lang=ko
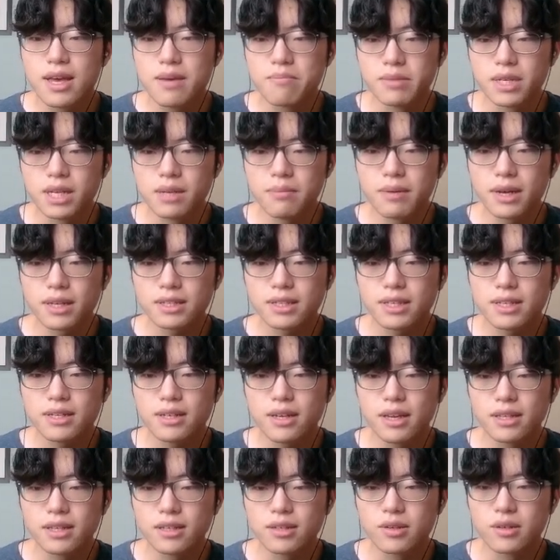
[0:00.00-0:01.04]
밀밭
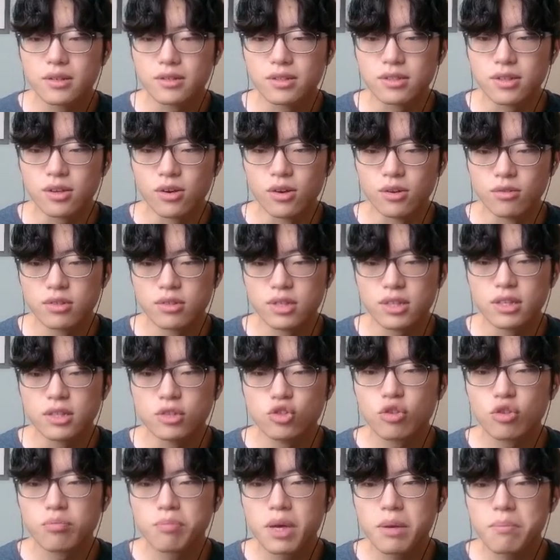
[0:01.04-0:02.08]
1에이커에서 우린
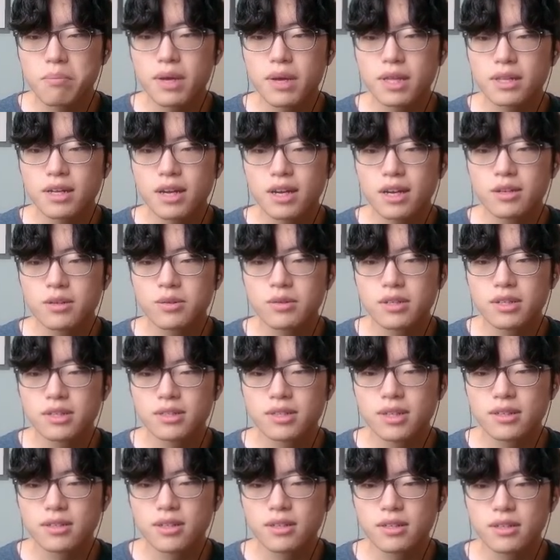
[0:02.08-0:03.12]
600만 칼로리를
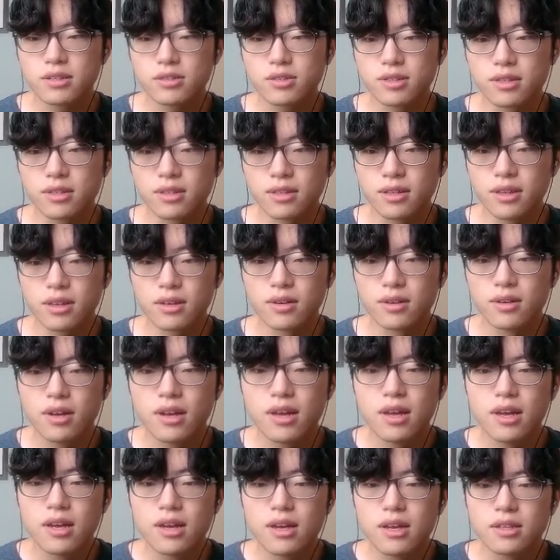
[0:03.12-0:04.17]
생산할 수 있는데요.
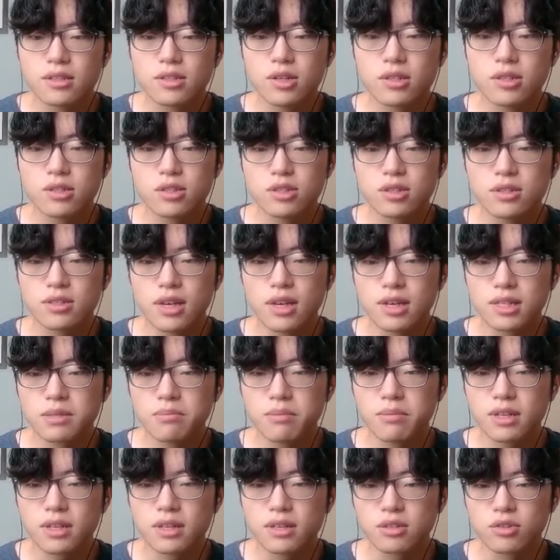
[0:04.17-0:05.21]
설치류
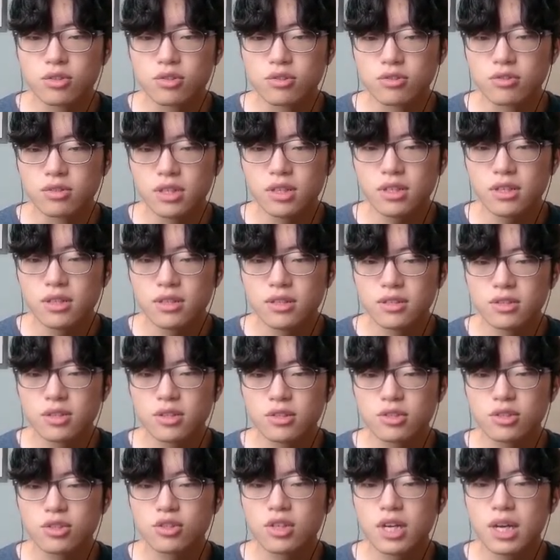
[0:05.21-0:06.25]
40마리가 죽으니
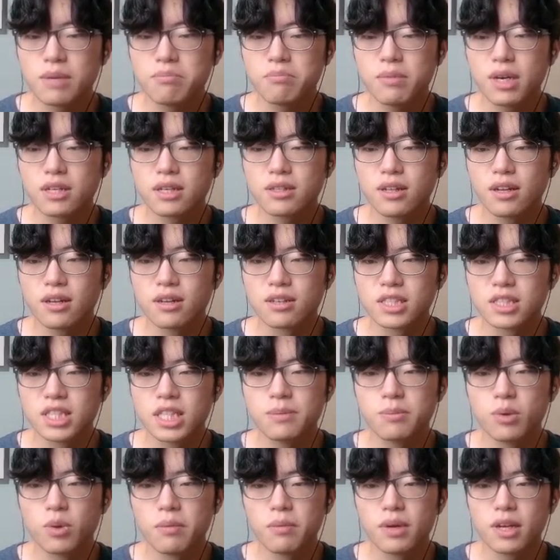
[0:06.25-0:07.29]
설치류 한 마리당
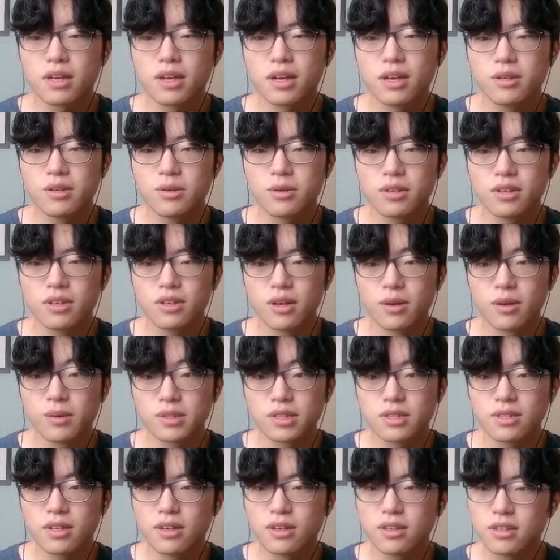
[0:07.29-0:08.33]
15만 칼로리라고
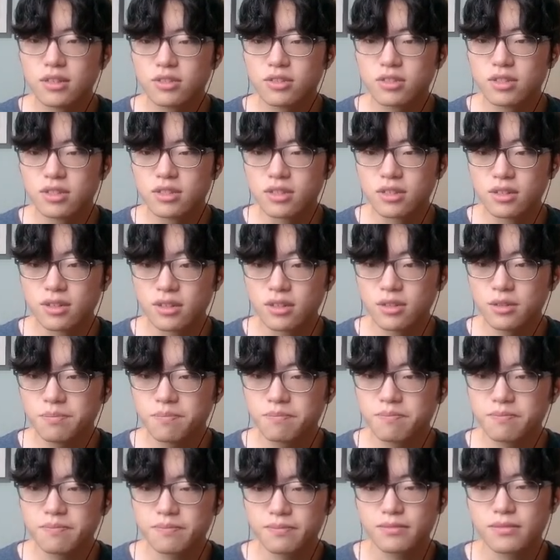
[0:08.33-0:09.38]
생각을 할 수 있잖아요.
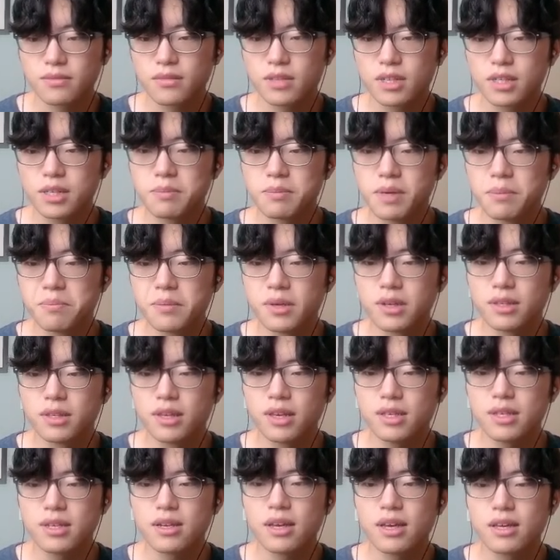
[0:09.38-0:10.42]
그 반면에
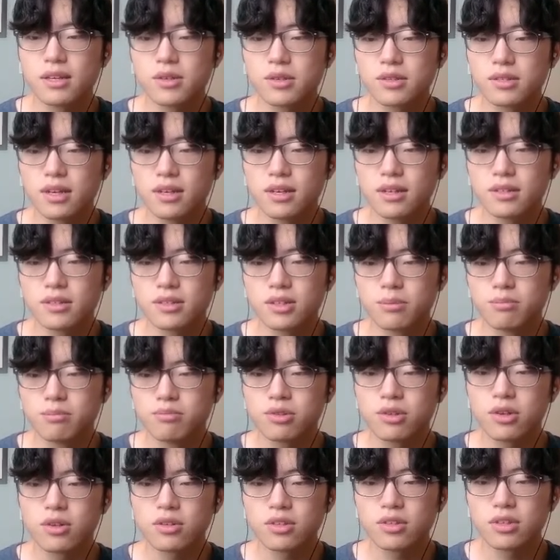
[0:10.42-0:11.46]
1에이커 땅에서
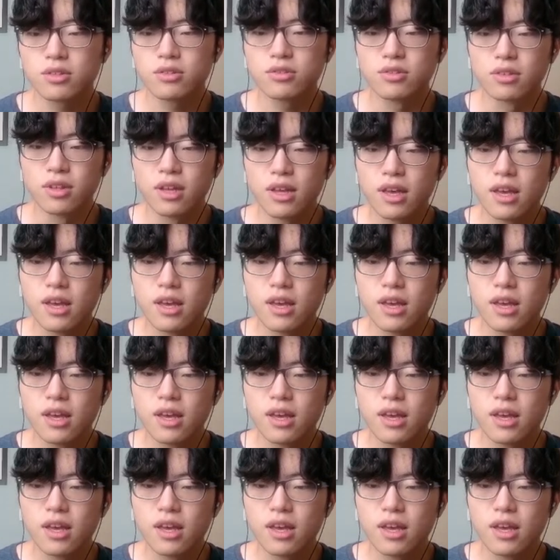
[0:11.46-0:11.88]
풀어 키운